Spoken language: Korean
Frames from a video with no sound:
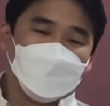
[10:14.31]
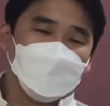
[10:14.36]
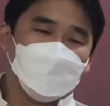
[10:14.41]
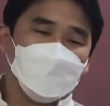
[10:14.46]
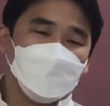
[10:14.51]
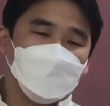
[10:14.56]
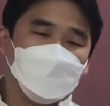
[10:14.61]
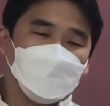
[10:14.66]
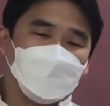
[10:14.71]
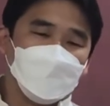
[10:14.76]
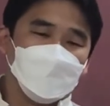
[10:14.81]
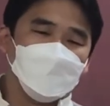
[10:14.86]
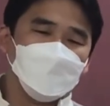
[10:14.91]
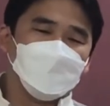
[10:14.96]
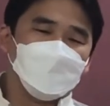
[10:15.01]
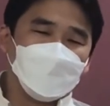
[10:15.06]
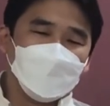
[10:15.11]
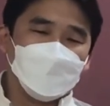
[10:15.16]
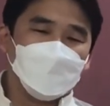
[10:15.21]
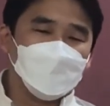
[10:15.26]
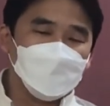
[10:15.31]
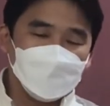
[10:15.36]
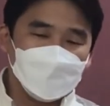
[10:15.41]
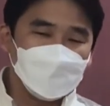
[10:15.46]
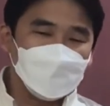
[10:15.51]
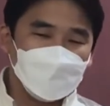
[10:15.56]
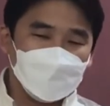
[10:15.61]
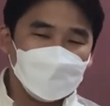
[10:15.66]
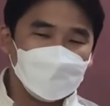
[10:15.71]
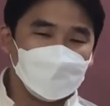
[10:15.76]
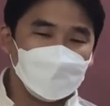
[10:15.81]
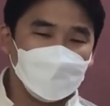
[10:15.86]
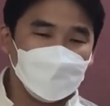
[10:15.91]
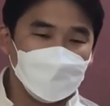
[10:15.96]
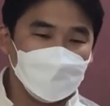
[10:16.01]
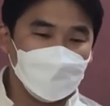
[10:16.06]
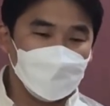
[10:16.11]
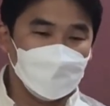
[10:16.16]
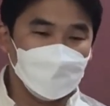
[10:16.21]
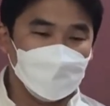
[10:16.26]
하나님과 유사 본질이
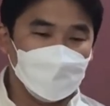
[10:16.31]
아니다.